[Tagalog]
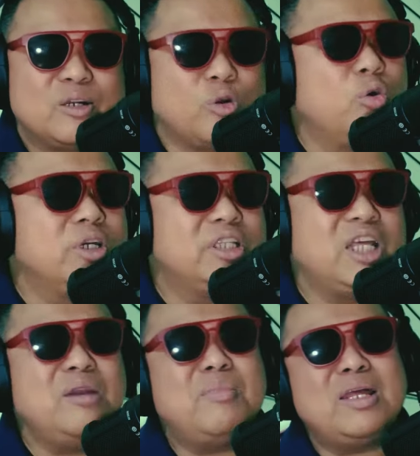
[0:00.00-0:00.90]
Kung
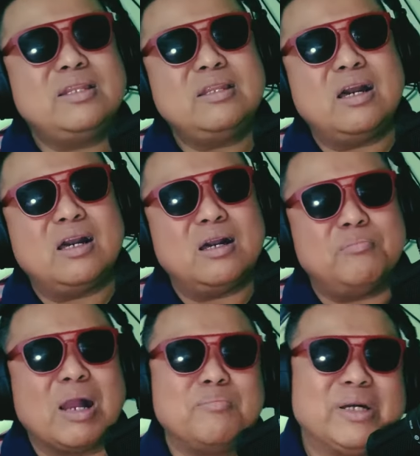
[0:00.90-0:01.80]
hindi man na uh,
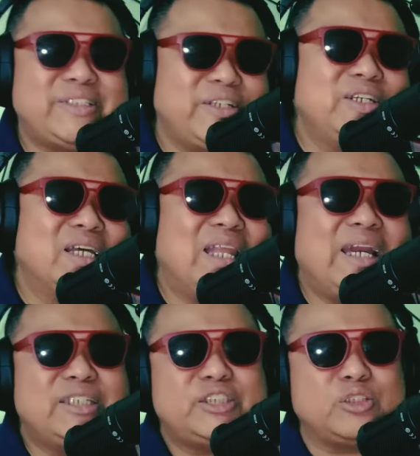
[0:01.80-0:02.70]

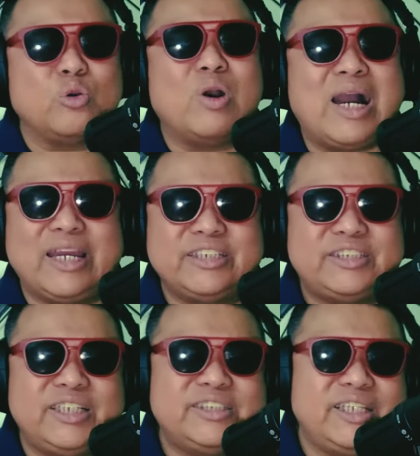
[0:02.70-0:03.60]
mag-materialize itong
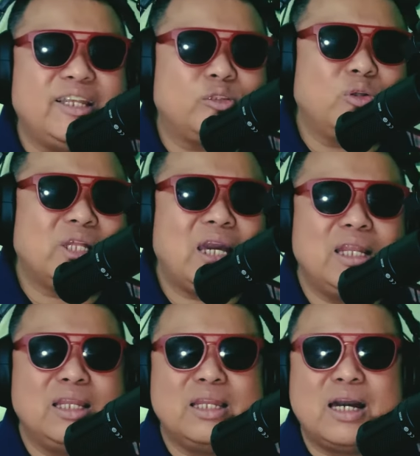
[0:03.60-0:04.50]
ICC na to
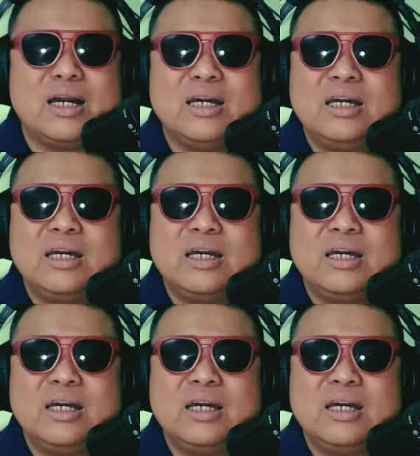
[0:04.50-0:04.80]
dahil uh,